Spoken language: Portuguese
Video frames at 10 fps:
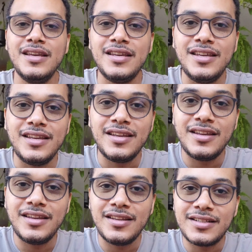
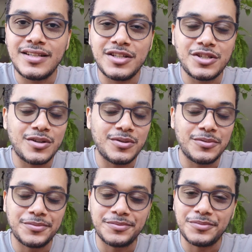E
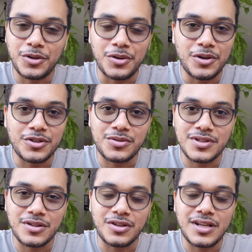sejam biológicos,
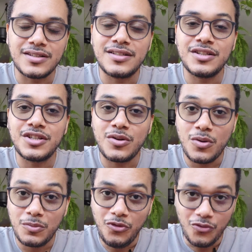adotados, seja
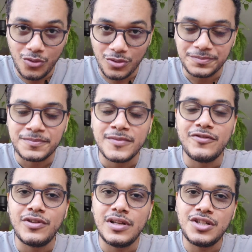como for.
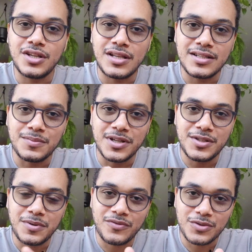Feliz Dia das
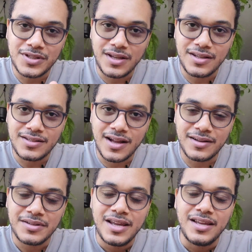Mães para vocês, tá?
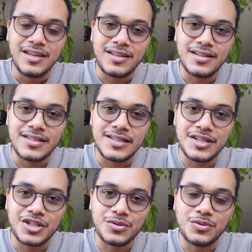E que
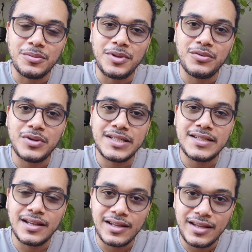seja um domingo
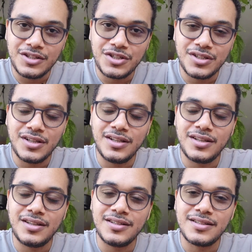excelente e
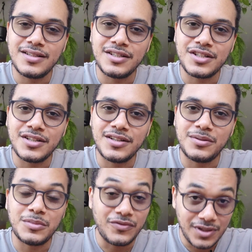que seja
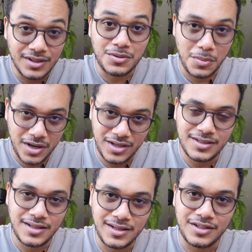uma vida de mãe
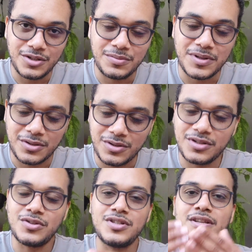excelente para
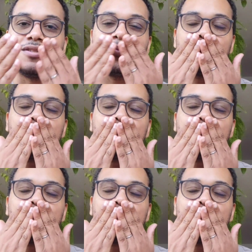todas vocês.